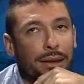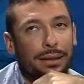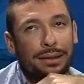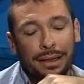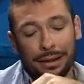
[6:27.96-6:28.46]

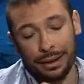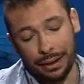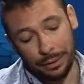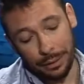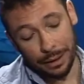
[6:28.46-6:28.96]
Sí,
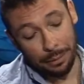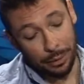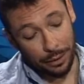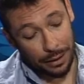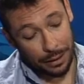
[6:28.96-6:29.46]
tiene que ver,
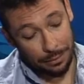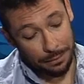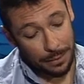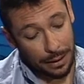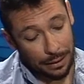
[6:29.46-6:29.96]
porque
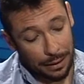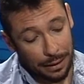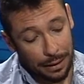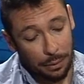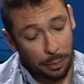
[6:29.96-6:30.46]
en
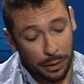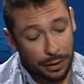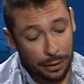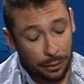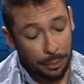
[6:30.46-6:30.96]
realidad vos podés
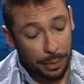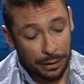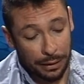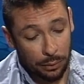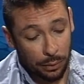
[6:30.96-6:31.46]
tener un
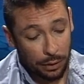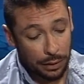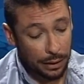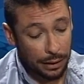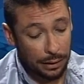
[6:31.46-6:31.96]

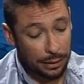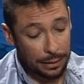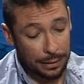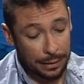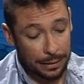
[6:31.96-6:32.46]
espectáculo que
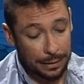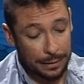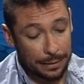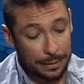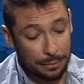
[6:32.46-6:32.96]

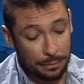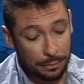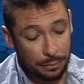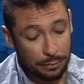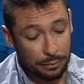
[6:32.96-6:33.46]
eh,
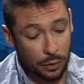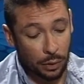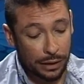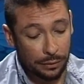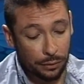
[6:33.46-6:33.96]

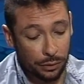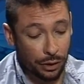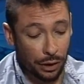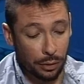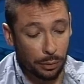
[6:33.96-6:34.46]
no haya
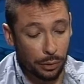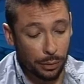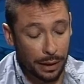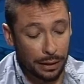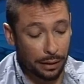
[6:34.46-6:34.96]
funcionado muy
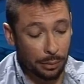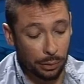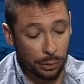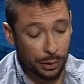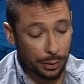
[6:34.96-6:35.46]
bien desde el
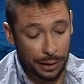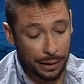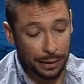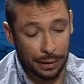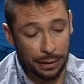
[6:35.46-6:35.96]
punto de
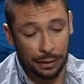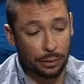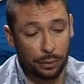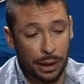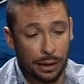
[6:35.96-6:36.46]
vista de ticket
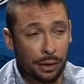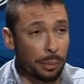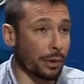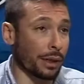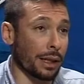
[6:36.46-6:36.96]
en un año,
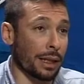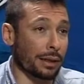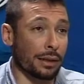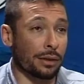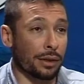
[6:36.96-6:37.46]
porque el
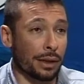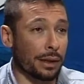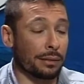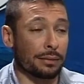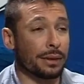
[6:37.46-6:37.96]
artista no
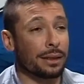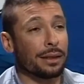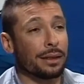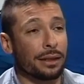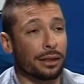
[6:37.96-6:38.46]
era
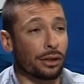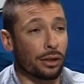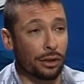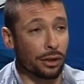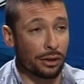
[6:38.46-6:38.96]
del
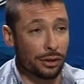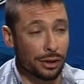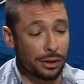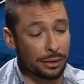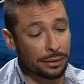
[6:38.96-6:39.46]
todo
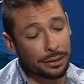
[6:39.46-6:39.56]
conocido,